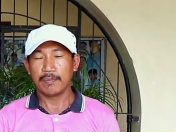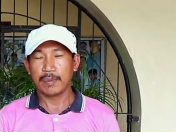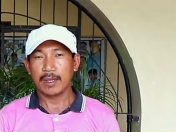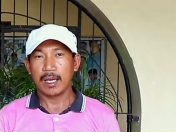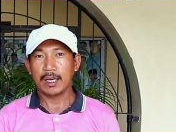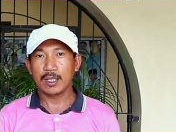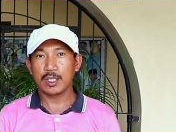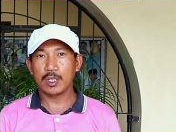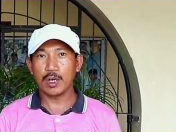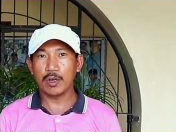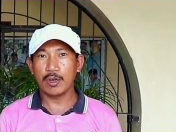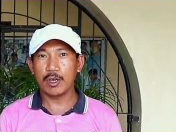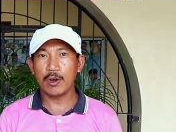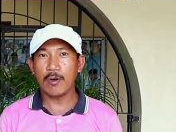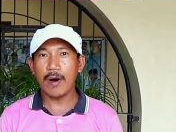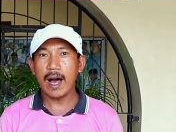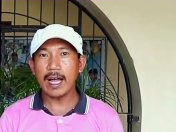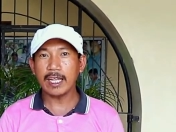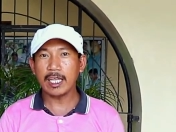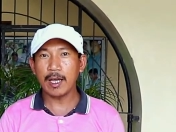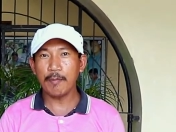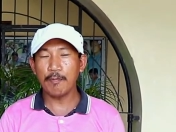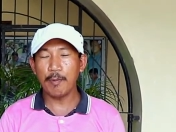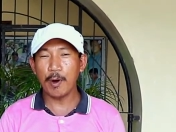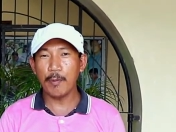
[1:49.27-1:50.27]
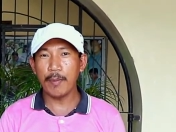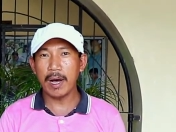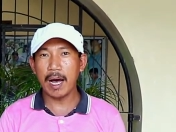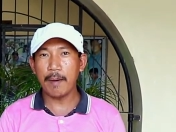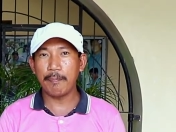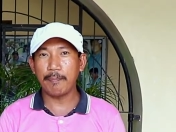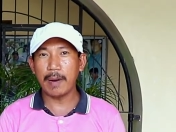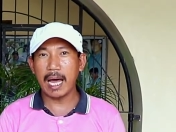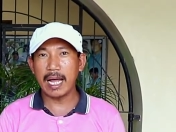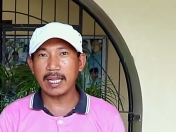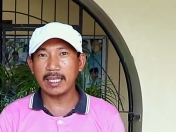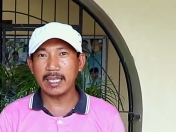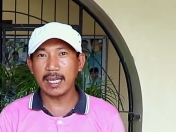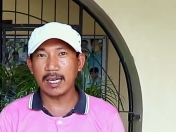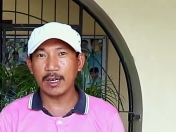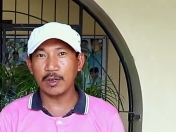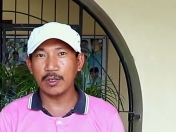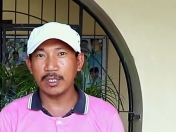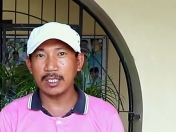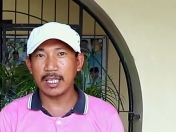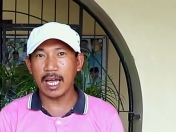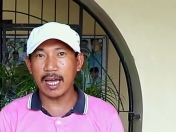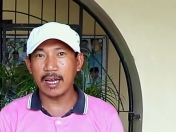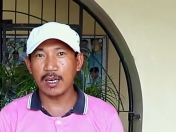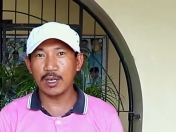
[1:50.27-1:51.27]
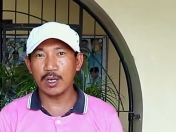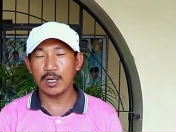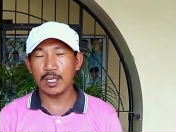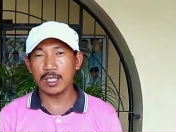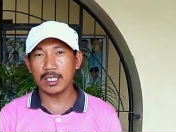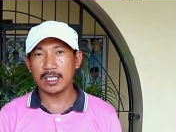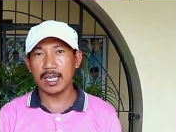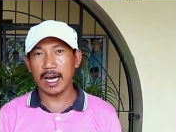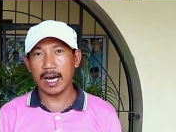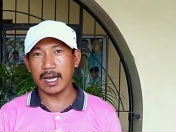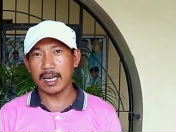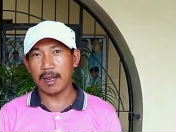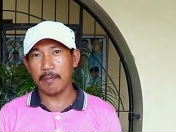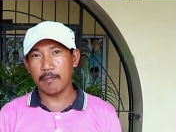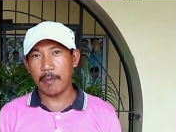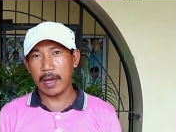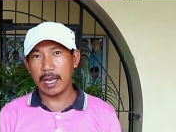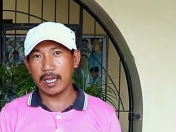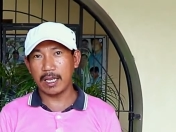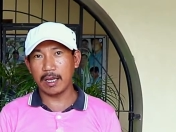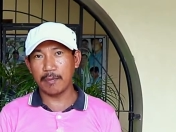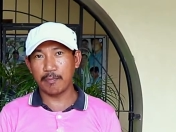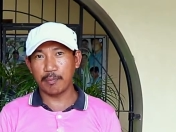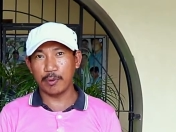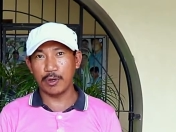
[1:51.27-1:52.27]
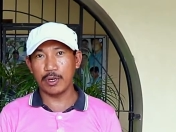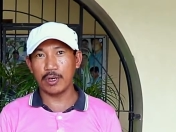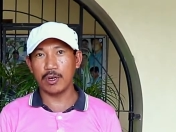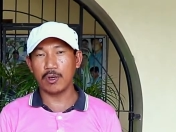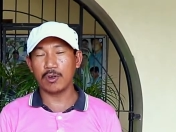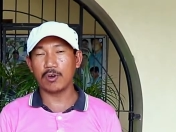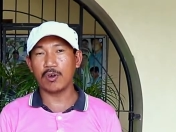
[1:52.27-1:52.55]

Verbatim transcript: So yung ating pong mga planting containers, nakadepende po yun